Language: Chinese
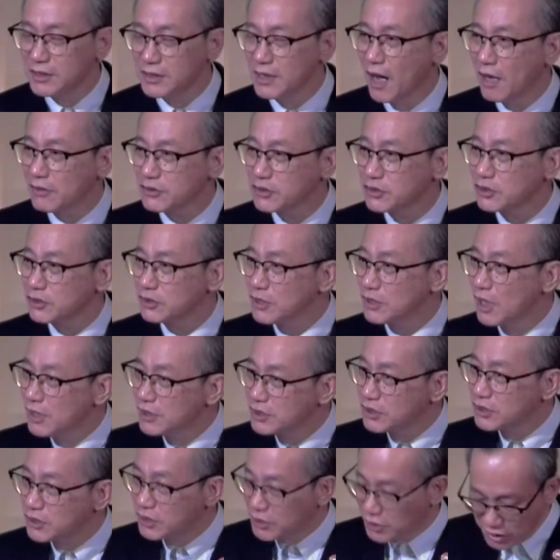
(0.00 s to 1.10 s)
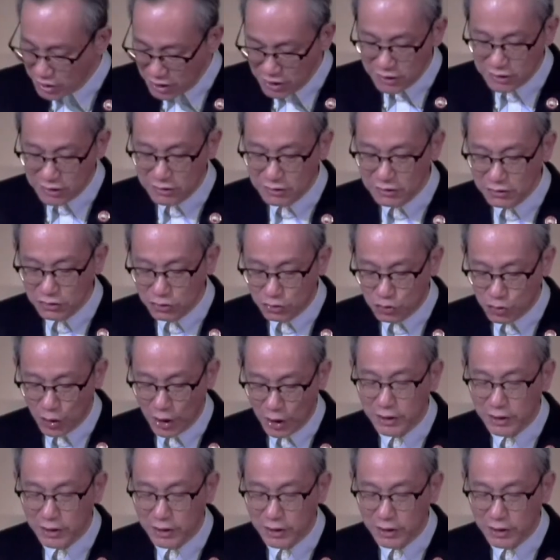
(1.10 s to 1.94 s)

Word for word: 只要是心